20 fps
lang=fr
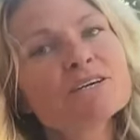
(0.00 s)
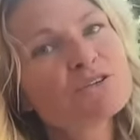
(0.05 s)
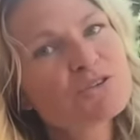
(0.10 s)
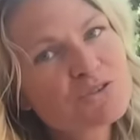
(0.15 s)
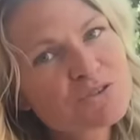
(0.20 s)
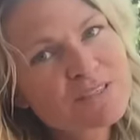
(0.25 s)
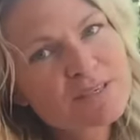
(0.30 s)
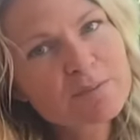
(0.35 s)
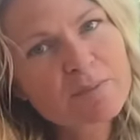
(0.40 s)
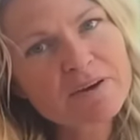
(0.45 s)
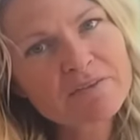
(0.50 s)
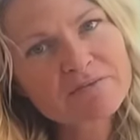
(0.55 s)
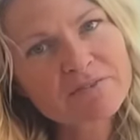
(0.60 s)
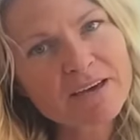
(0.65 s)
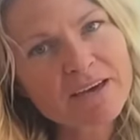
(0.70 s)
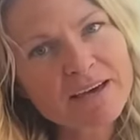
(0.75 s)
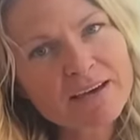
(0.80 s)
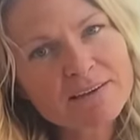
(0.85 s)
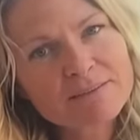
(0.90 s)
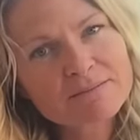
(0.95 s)
je ne sais pas
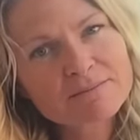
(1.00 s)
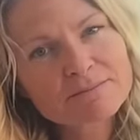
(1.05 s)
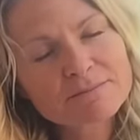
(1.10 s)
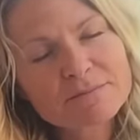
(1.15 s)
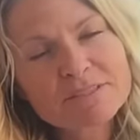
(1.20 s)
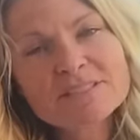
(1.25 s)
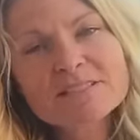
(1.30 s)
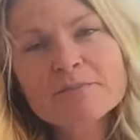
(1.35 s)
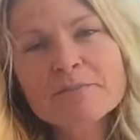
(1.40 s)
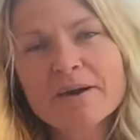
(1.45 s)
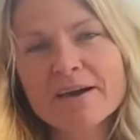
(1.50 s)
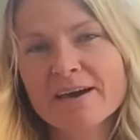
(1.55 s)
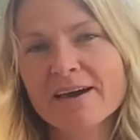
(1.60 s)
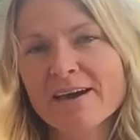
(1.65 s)
faire, mais c'est pas